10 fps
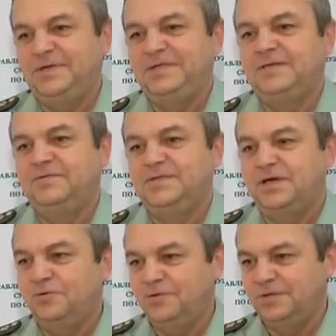если вы
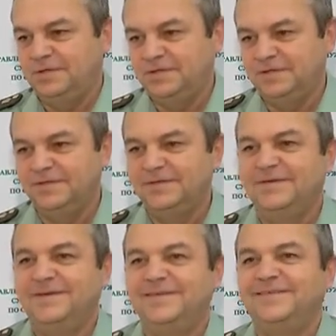заходите
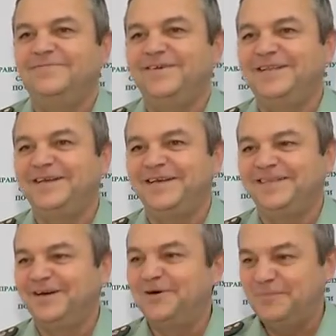в этой игре
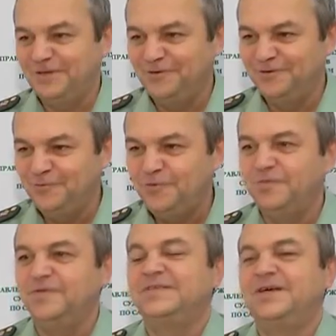до определенного
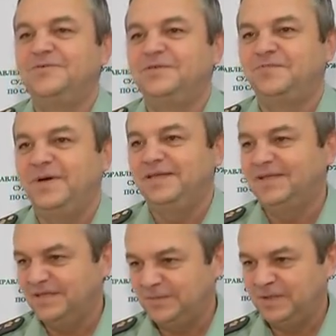уровня, заходите в банк
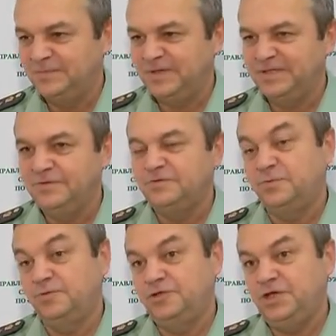данных производства,
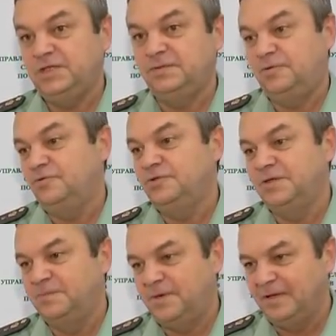получаете
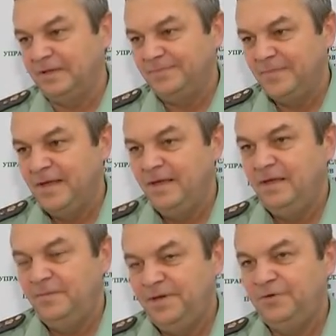бонусные баллы
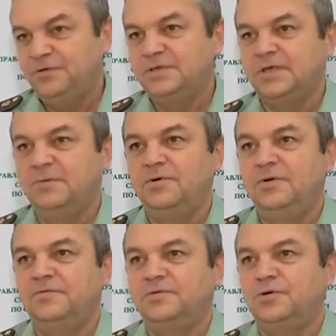и переходите на
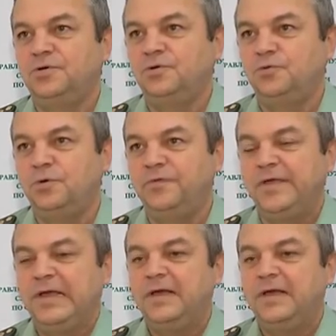более высокий уровень.